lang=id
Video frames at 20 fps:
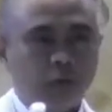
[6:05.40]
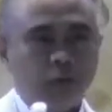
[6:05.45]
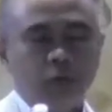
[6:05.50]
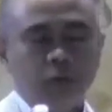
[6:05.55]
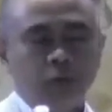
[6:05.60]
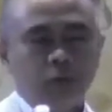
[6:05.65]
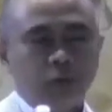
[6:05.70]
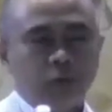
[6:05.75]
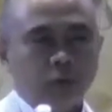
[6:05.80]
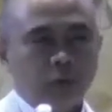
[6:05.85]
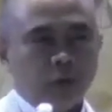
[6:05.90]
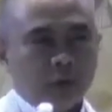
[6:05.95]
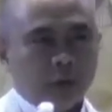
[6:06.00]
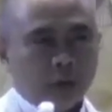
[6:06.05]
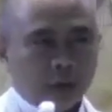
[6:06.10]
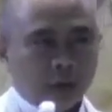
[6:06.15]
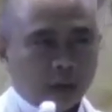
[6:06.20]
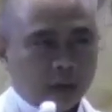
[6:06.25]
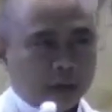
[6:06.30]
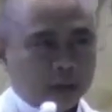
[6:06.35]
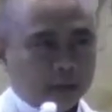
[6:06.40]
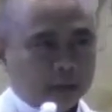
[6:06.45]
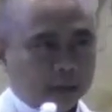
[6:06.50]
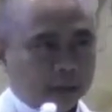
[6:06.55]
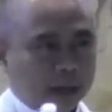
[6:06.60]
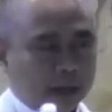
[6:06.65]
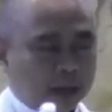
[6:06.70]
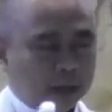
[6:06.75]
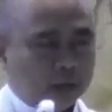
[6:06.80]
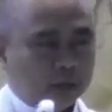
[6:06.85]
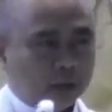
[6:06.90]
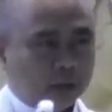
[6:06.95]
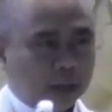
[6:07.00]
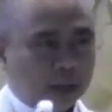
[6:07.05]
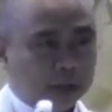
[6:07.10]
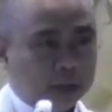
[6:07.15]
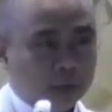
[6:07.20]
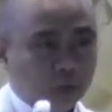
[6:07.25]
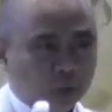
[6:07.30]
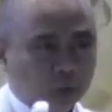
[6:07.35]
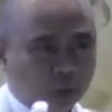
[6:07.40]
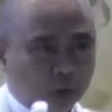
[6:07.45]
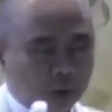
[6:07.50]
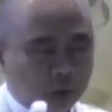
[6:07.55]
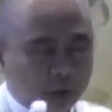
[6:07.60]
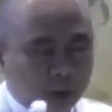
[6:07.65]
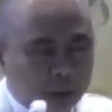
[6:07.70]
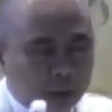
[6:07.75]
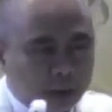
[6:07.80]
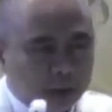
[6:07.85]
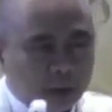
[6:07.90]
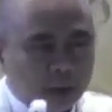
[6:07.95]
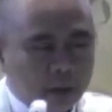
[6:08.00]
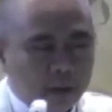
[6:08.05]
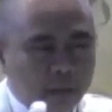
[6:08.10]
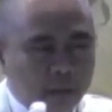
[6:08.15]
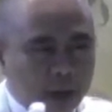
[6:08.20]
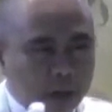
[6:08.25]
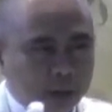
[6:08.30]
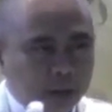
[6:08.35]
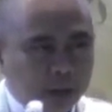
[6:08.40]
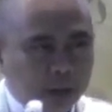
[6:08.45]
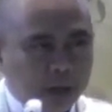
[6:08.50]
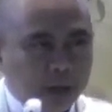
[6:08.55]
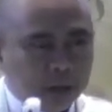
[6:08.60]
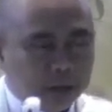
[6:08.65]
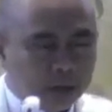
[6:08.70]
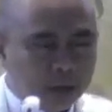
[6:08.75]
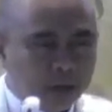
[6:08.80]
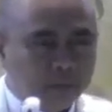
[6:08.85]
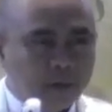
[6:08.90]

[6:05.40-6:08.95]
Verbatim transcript: itu, kan Senin langsung kita disodori oleh kemartiran